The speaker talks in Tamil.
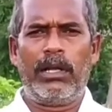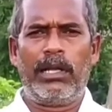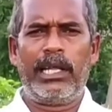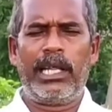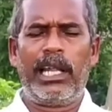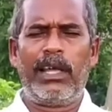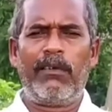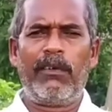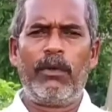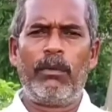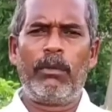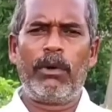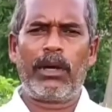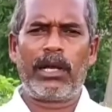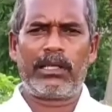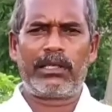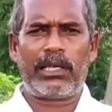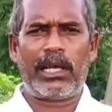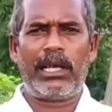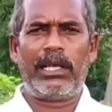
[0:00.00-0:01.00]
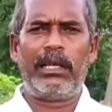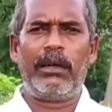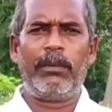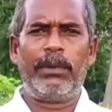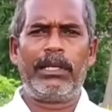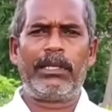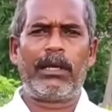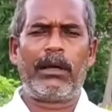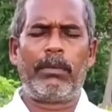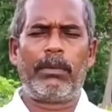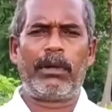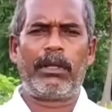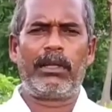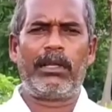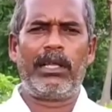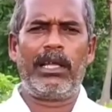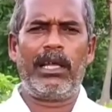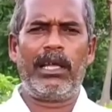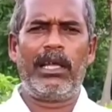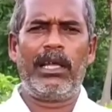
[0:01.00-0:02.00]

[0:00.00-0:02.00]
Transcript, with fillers: நிலவேம்பு கஷாயம் எப்படி சாப்பிட்றது